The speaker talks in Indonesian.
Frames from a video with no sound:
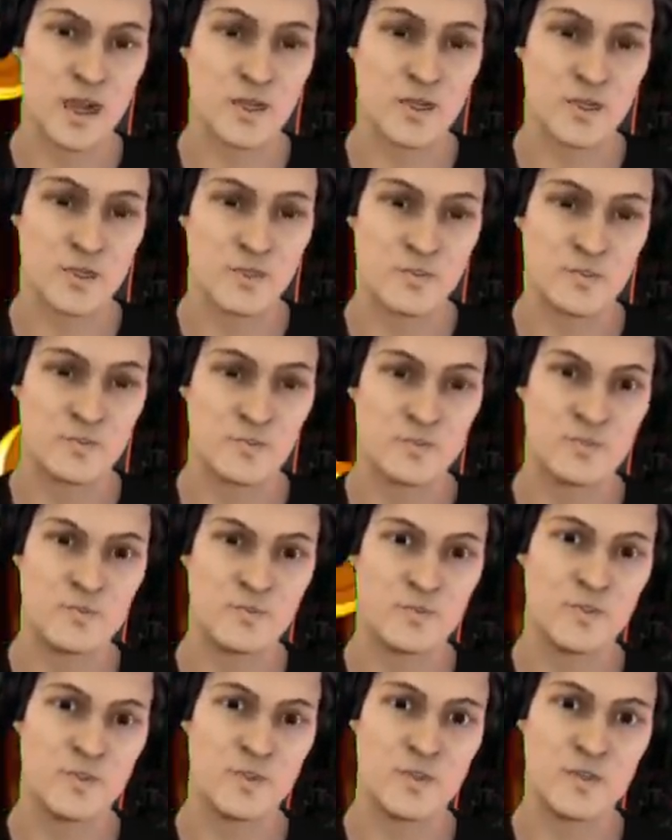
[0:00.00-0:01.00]
22
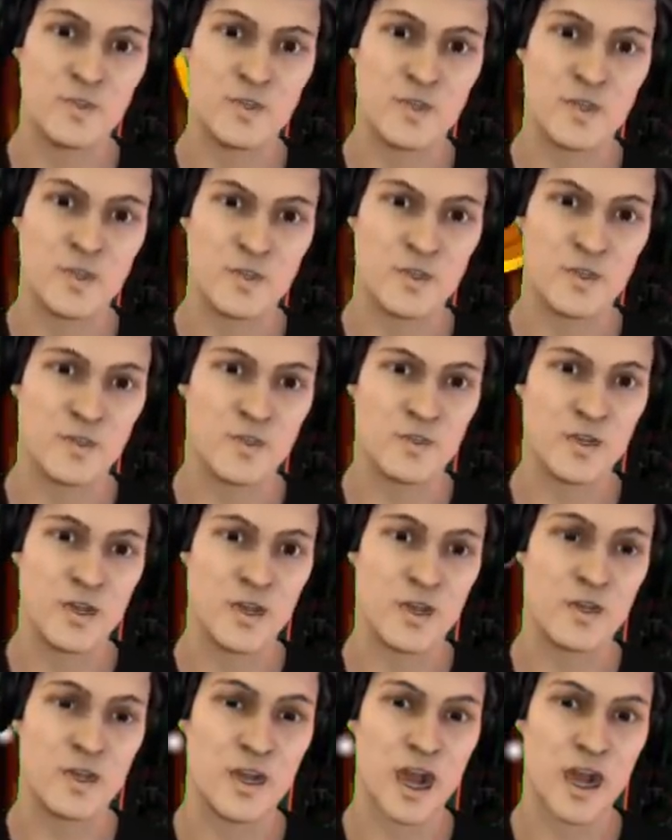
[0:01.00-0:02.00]
Chai
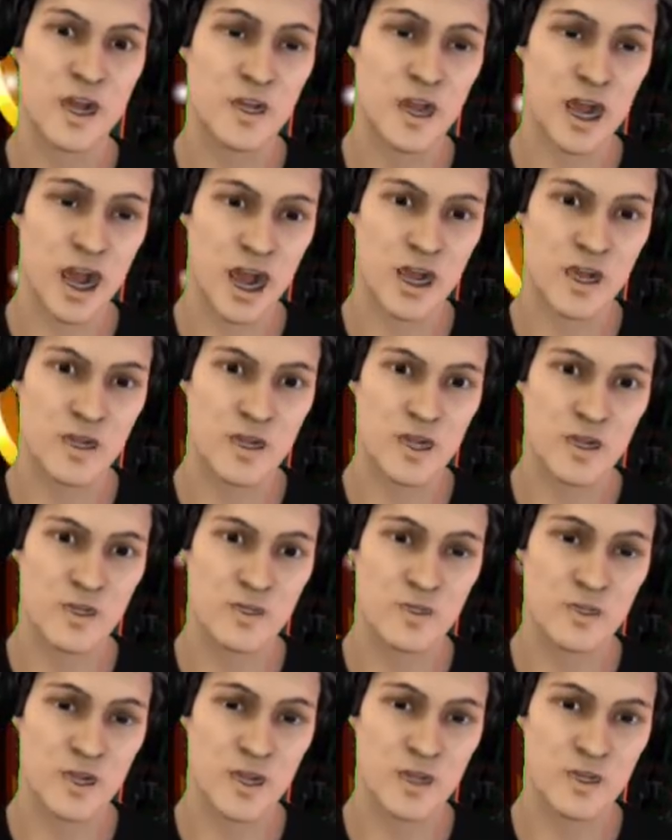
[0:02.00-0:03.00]
ini dapat
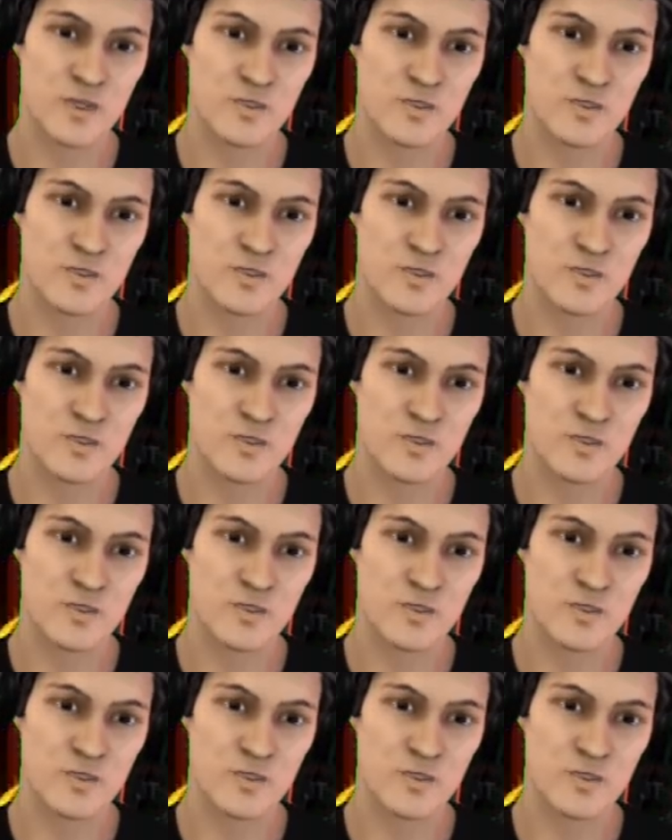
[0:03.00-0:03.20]
megawin